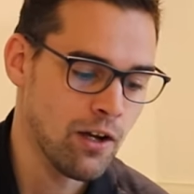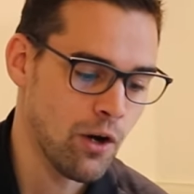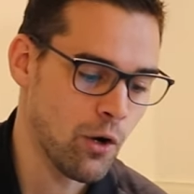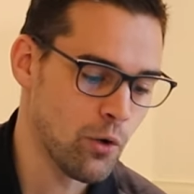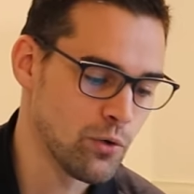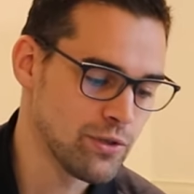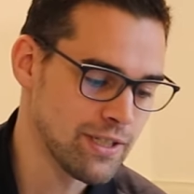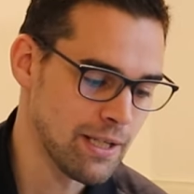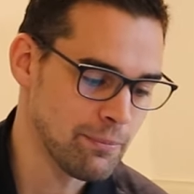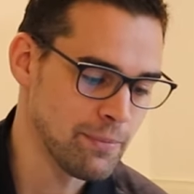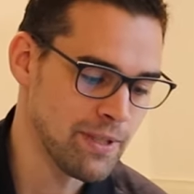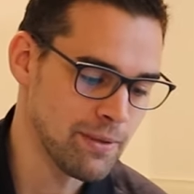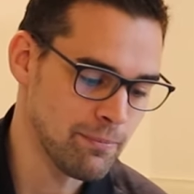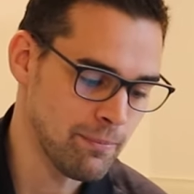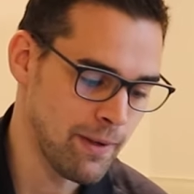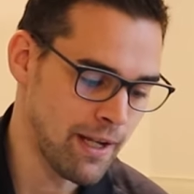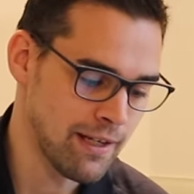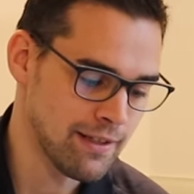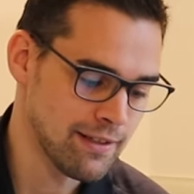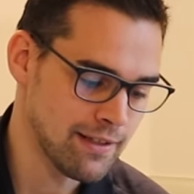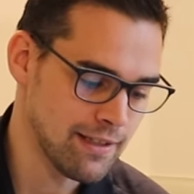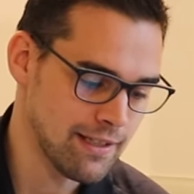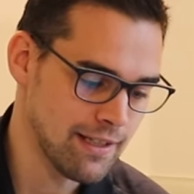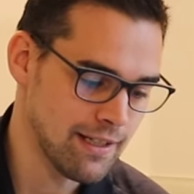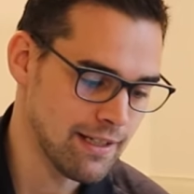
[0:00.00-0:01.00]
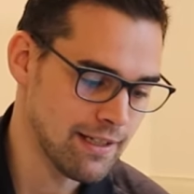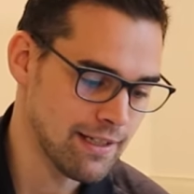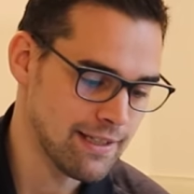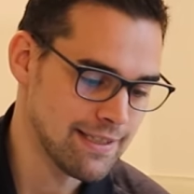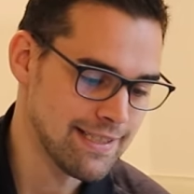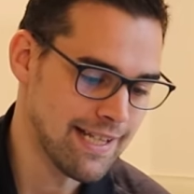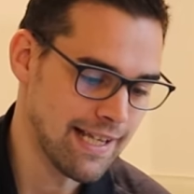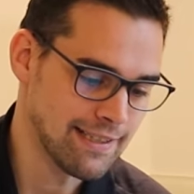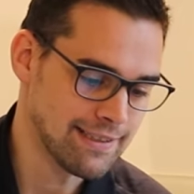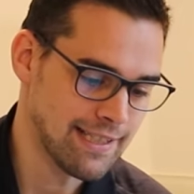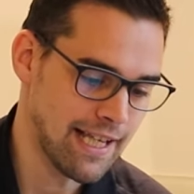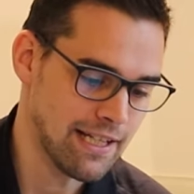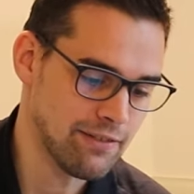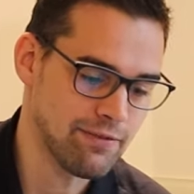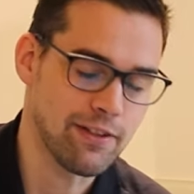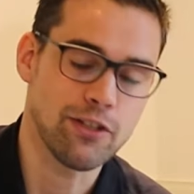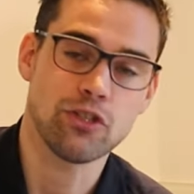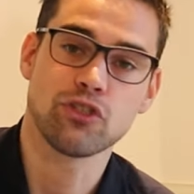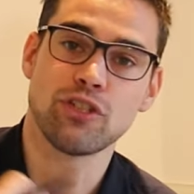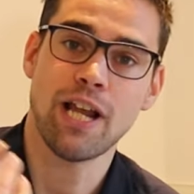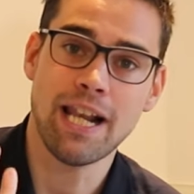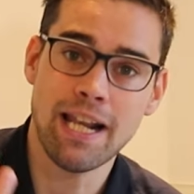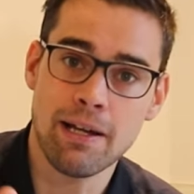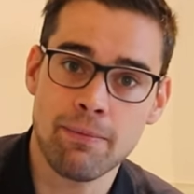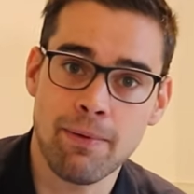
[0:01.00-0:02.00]
Und damit man äh, das
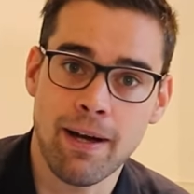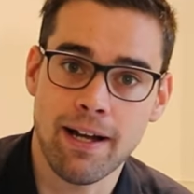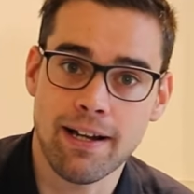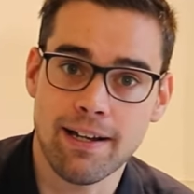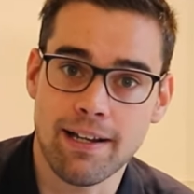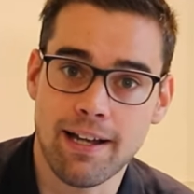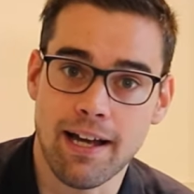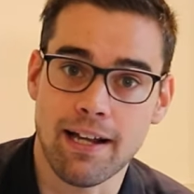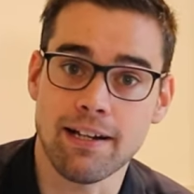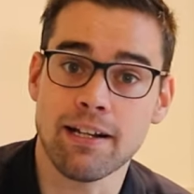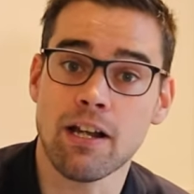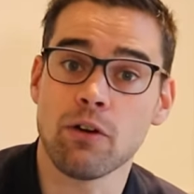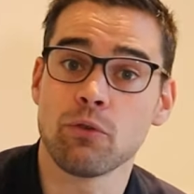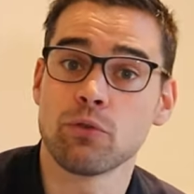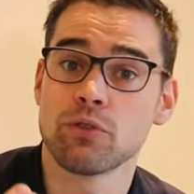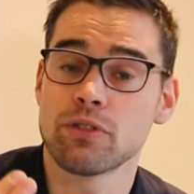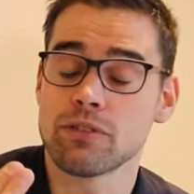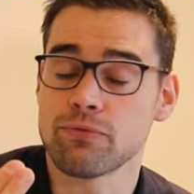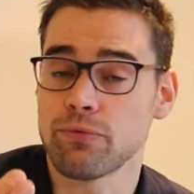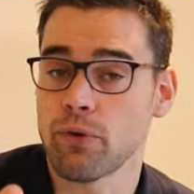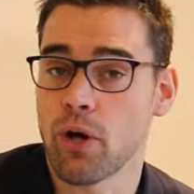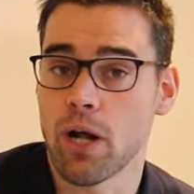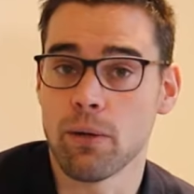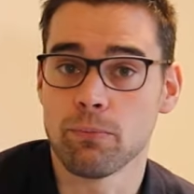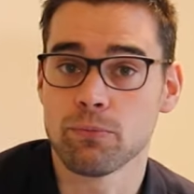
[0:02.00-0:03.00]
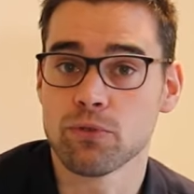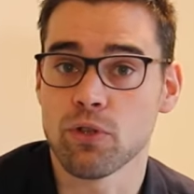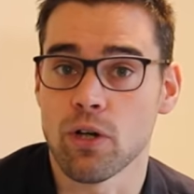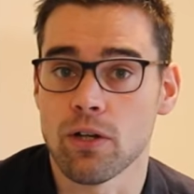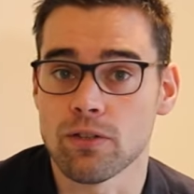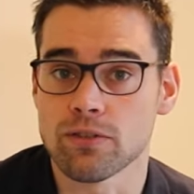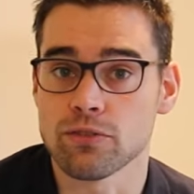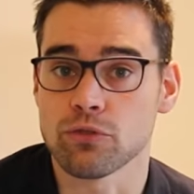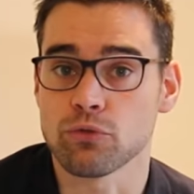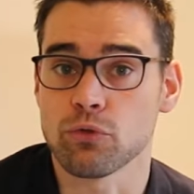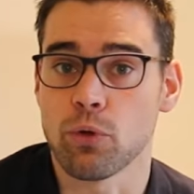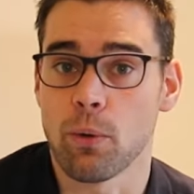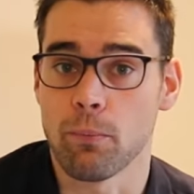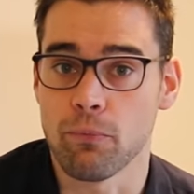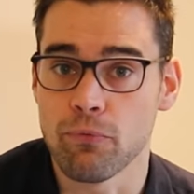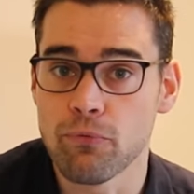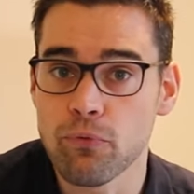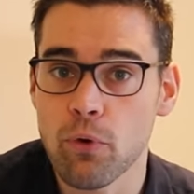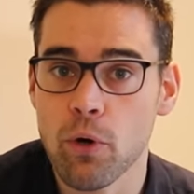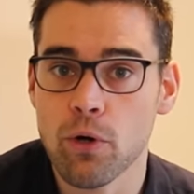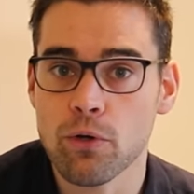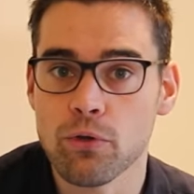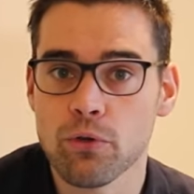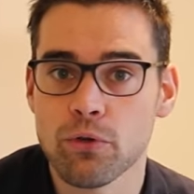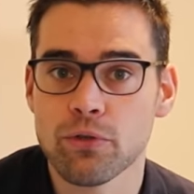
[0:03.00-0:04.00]
etwas schneller machen kann und vor allem so aus
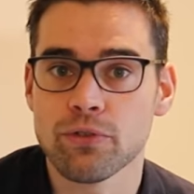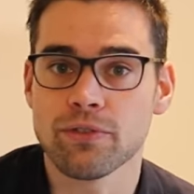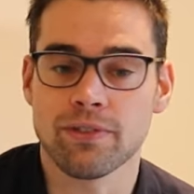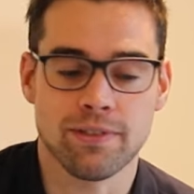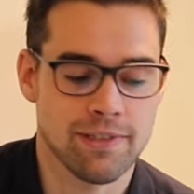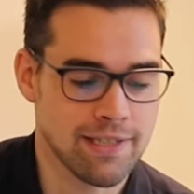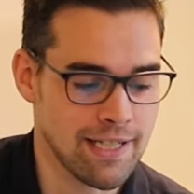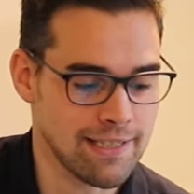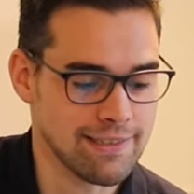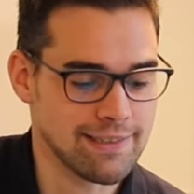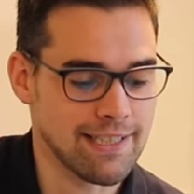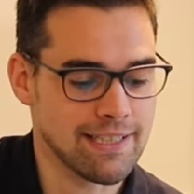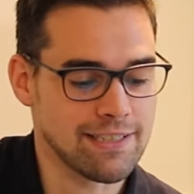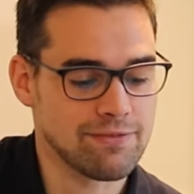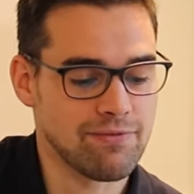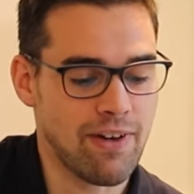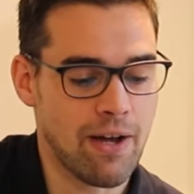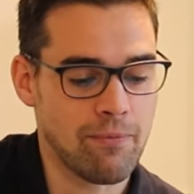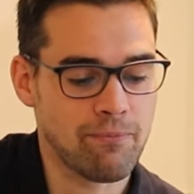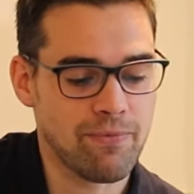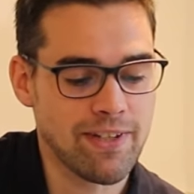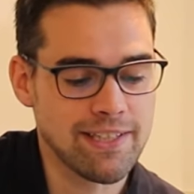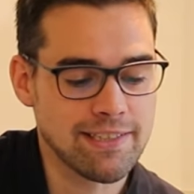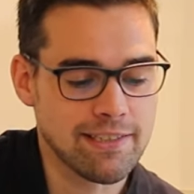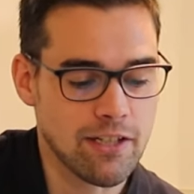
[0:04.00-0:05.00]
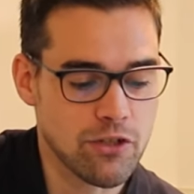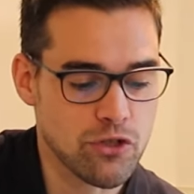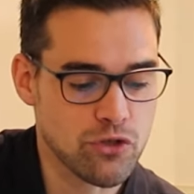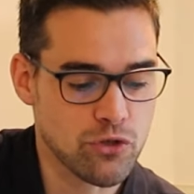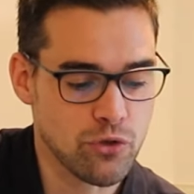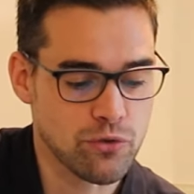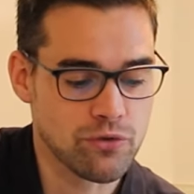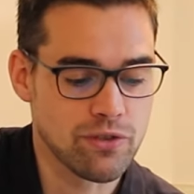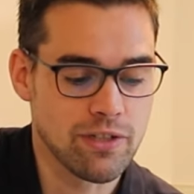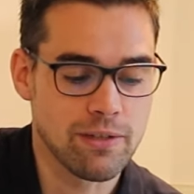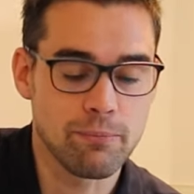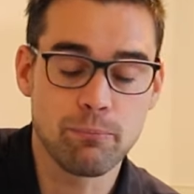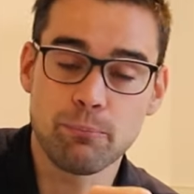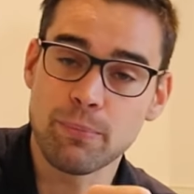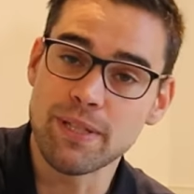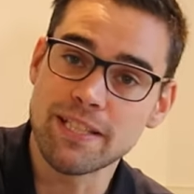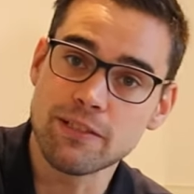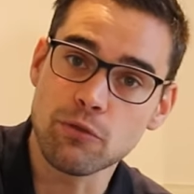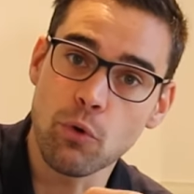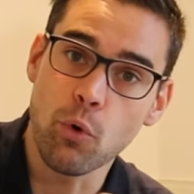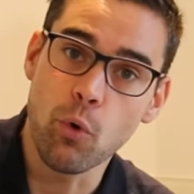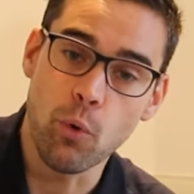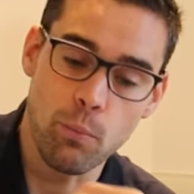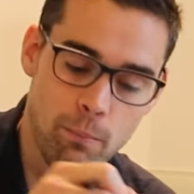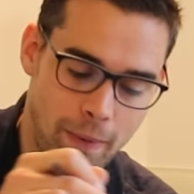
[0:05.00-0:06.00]
Komfortgründen, dass das Warmwasser schon
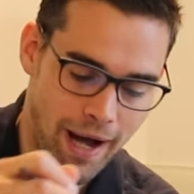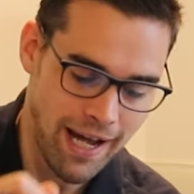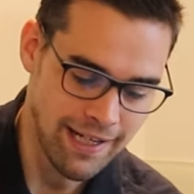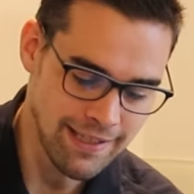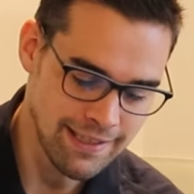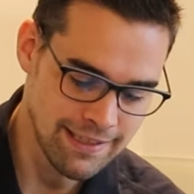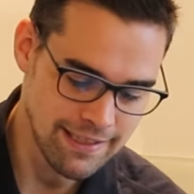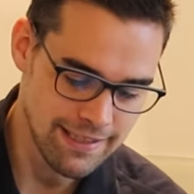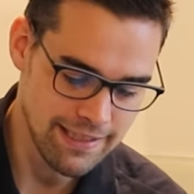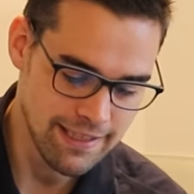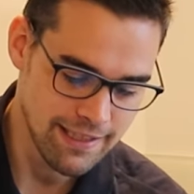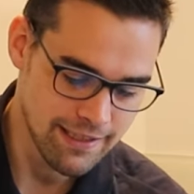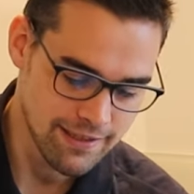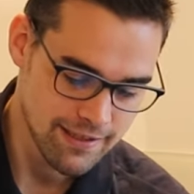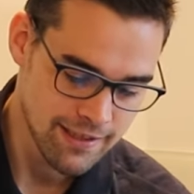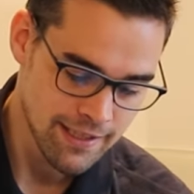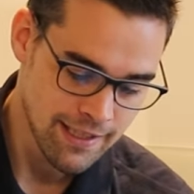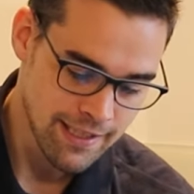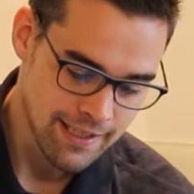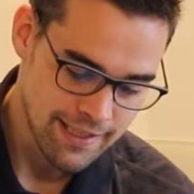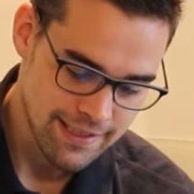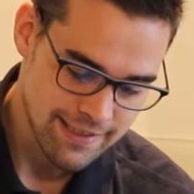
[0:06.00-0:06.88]
bis oben anliegt,